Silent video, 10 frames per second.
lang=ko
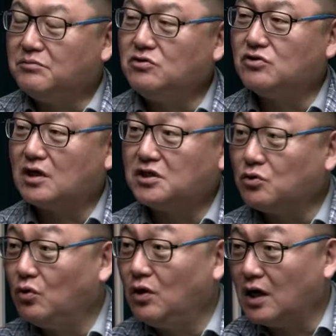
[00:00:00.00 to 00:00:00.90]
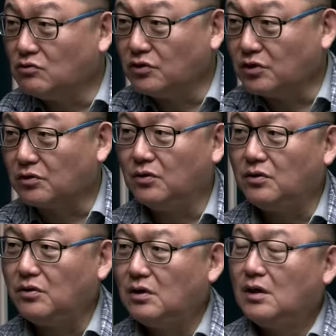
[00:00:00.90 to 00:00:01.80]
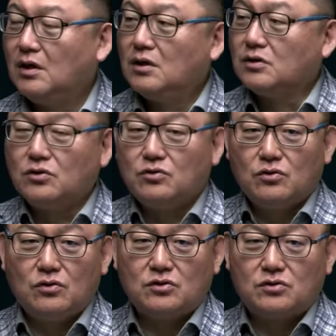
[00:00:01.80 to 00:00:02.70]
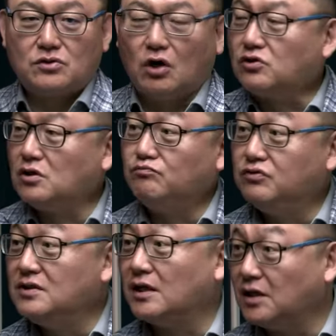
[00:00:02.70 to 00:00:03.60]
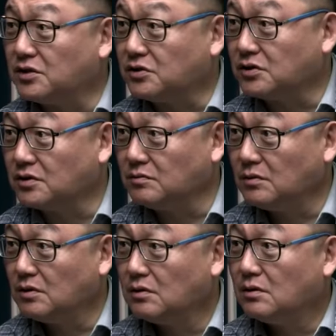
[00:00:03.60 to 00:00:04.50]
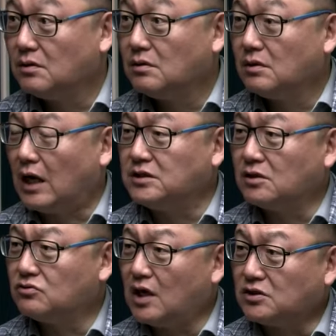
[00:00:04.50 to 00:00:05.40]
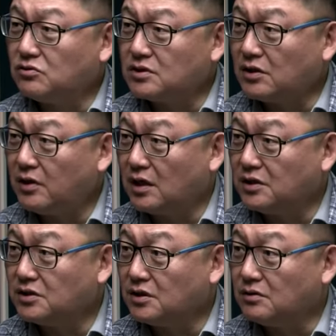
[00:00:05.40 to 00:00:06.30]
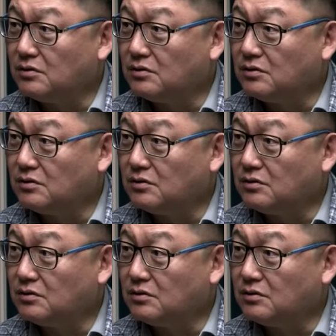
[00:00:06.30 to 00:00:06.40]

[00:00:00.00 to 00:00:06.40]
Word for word: 민주당이 치고 올라가고 있고 예. 그리고 적들은 분산됐죠 지금. 지금 안상수가 아직도 사퇴 안 했잖아요.